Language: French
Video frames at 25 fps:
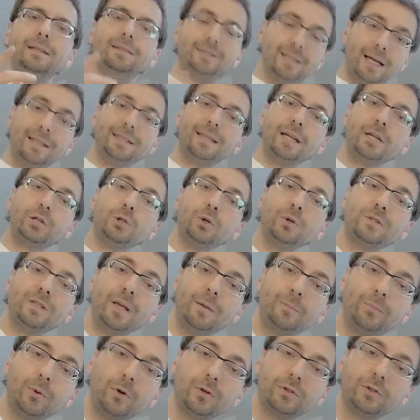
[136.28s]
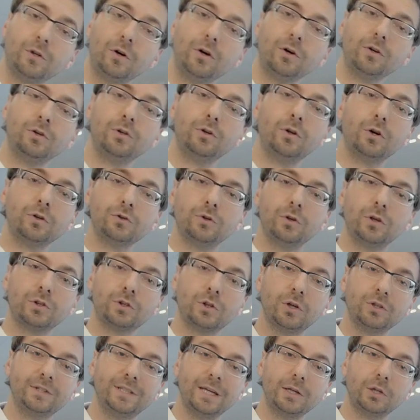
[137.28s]
Dernière chose importante lors de
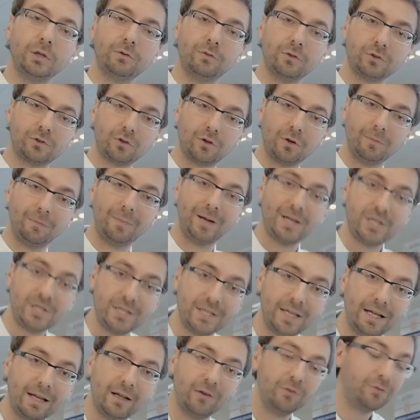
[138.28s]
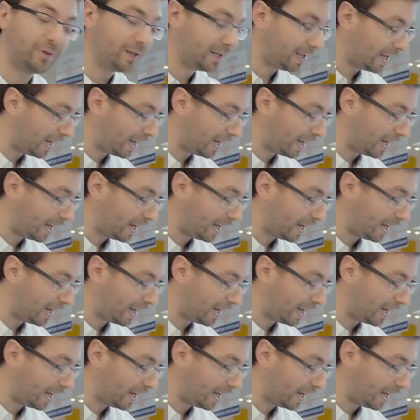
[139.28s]
l'entretien de votre machine à laver,